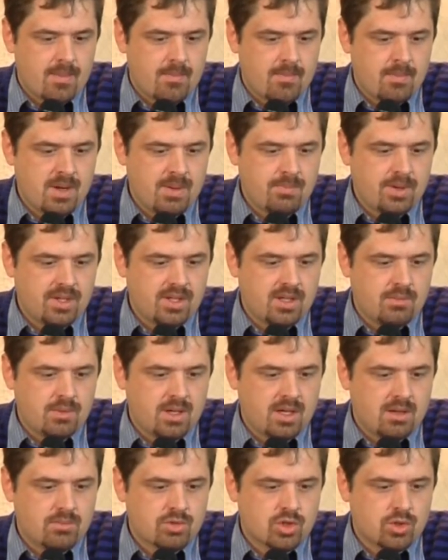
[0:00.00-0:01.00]
Мы
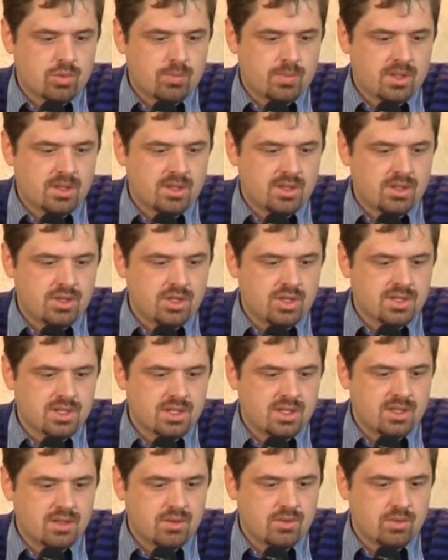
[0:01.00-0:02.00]
понимаем, что
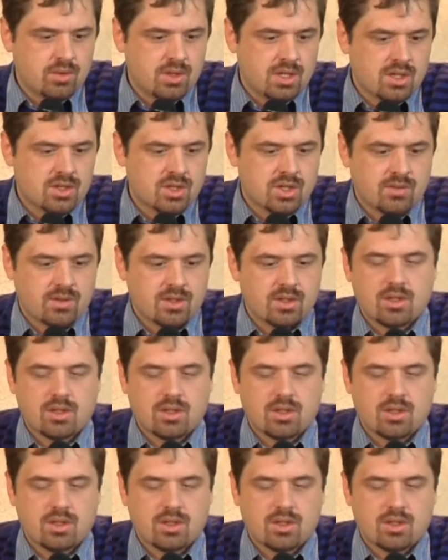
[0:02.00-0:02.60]
практически у каждого